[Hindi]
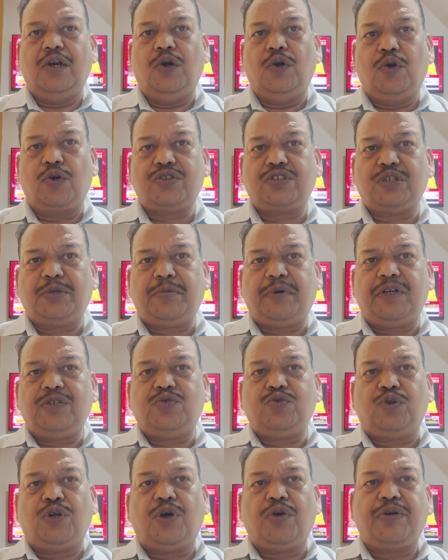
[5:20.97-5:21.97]
लोकसभा
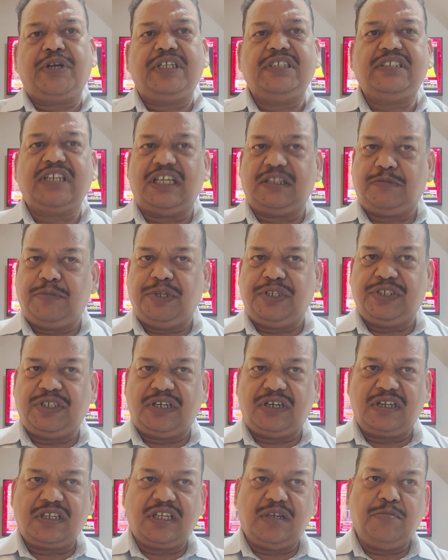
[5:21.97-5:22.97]
चुनाव के सातवें
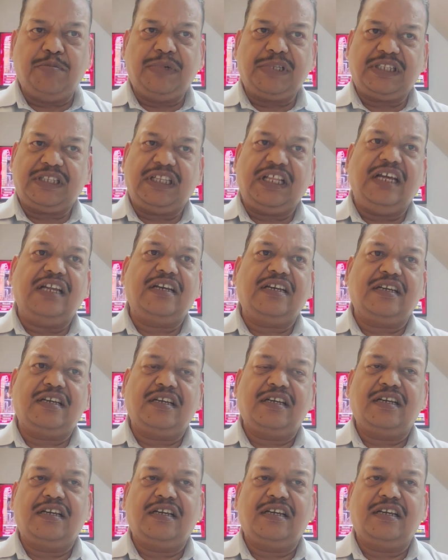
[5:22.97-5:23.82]
चरण के मतदान